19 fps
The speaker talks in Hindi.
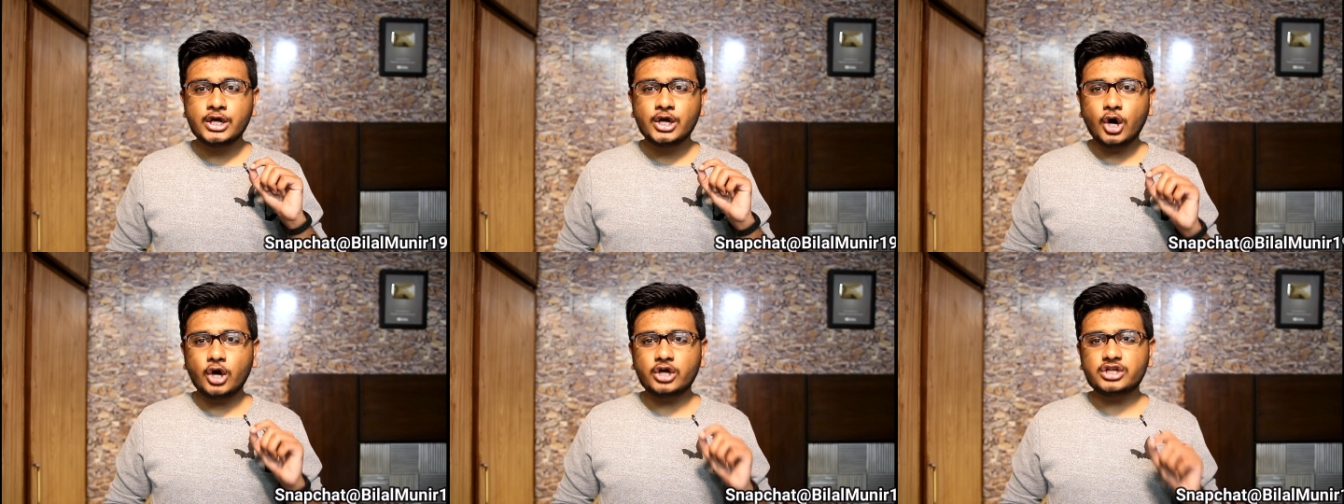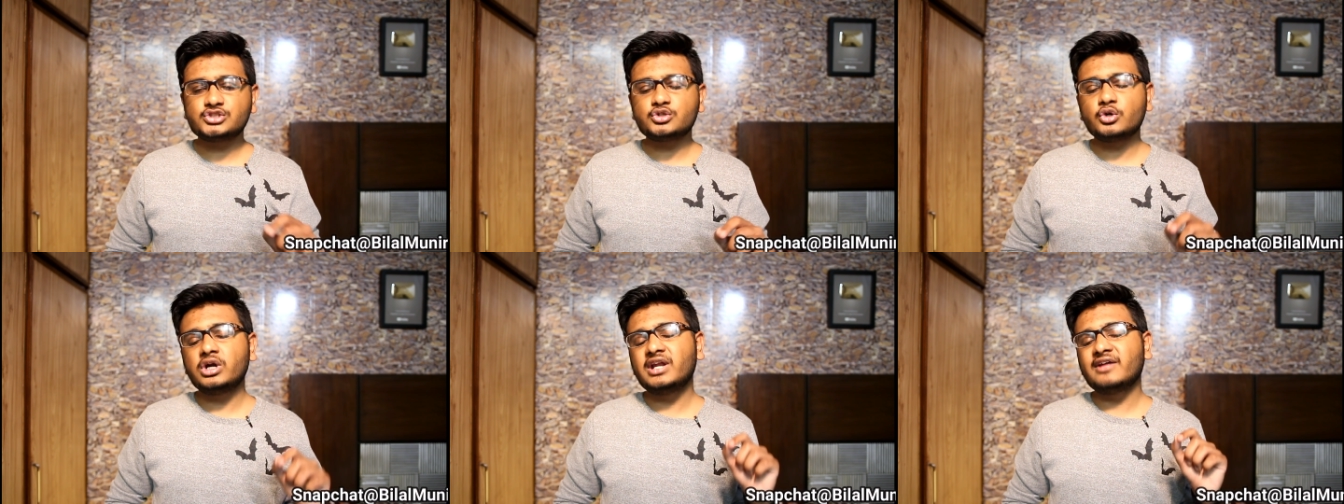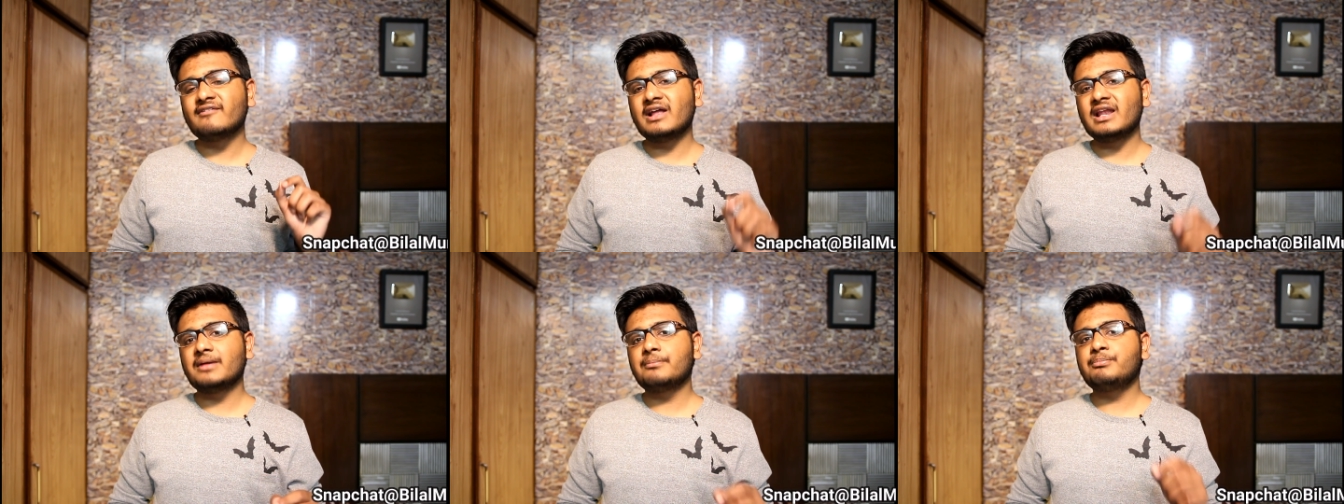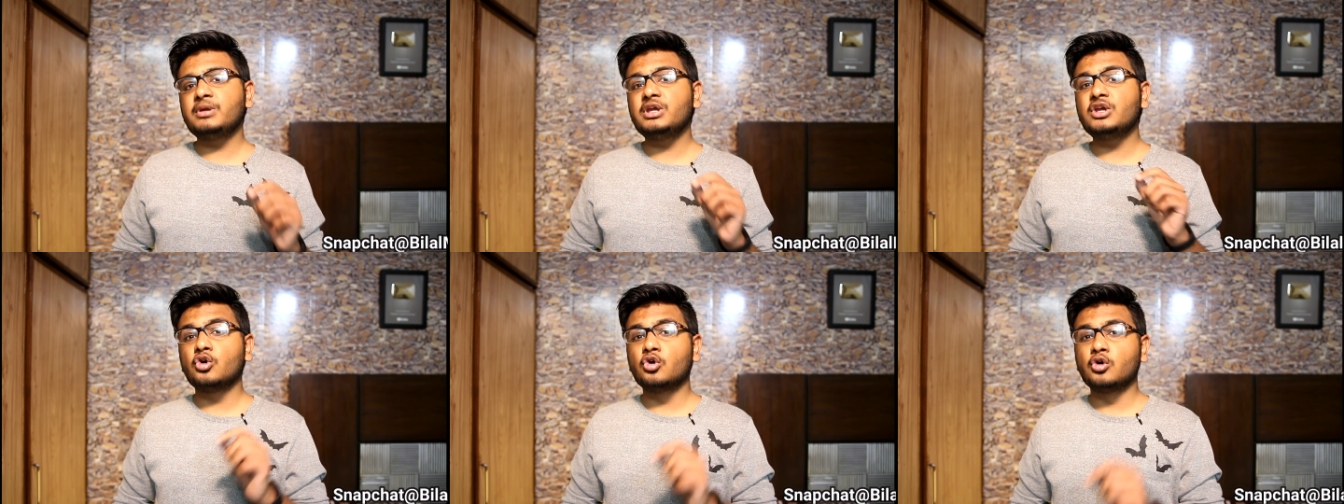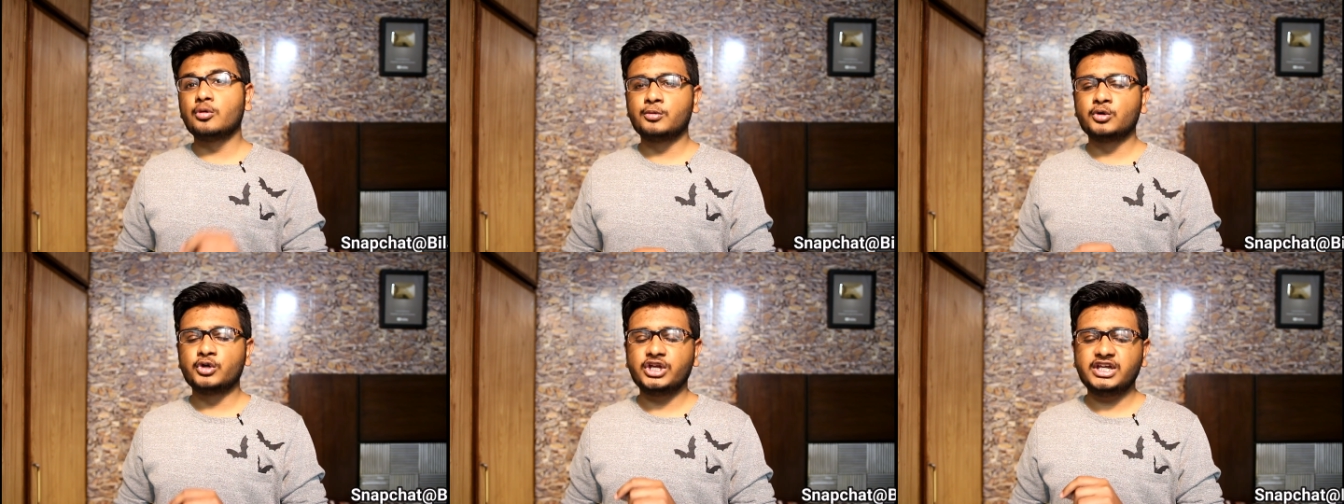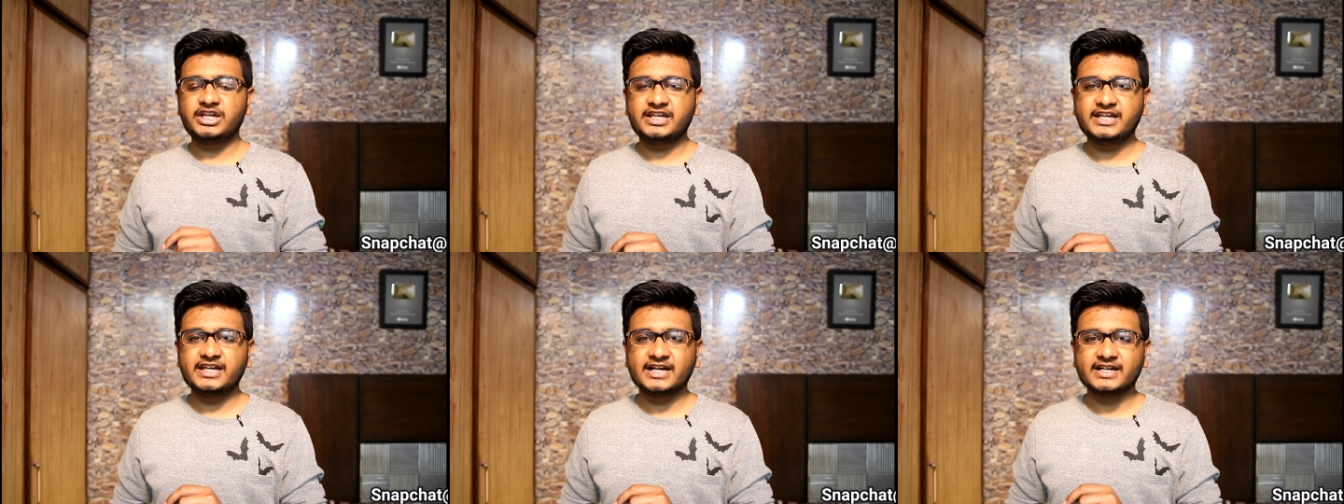और इसको डेवलप भी ओप्पो ने ही
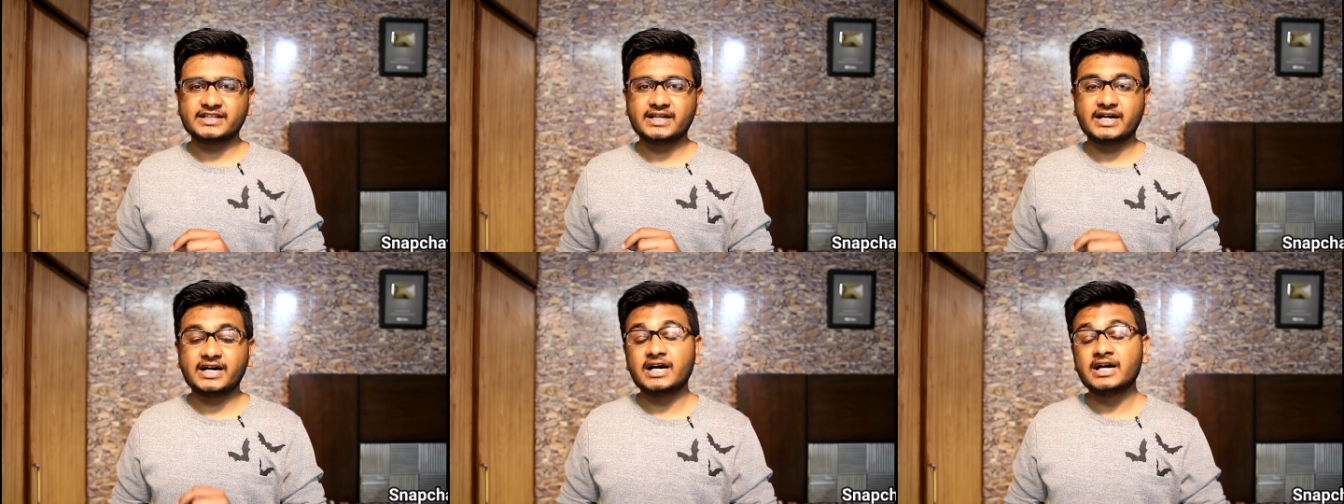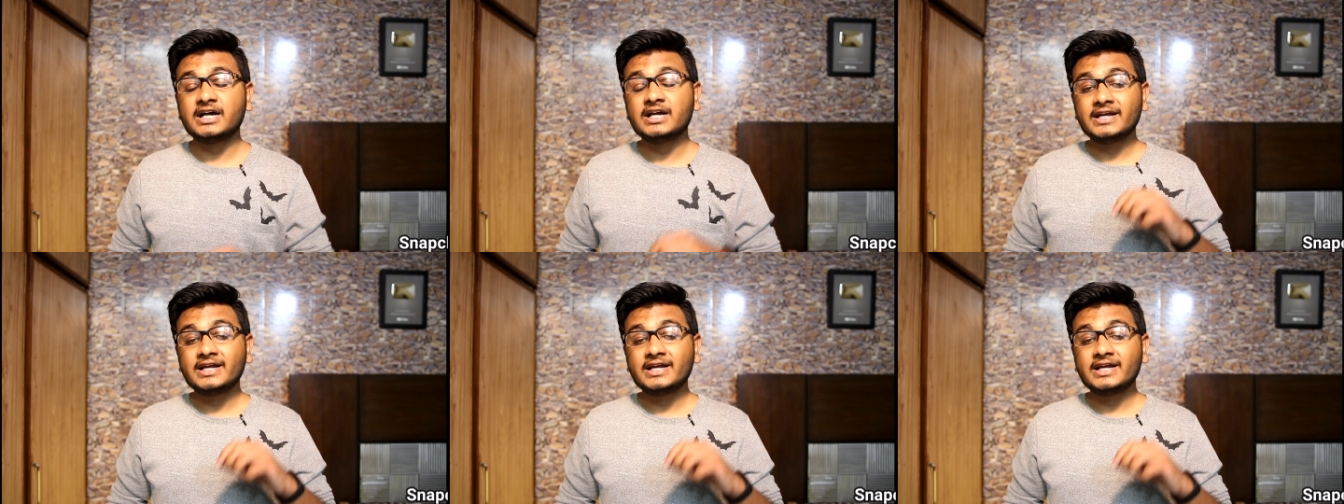किया था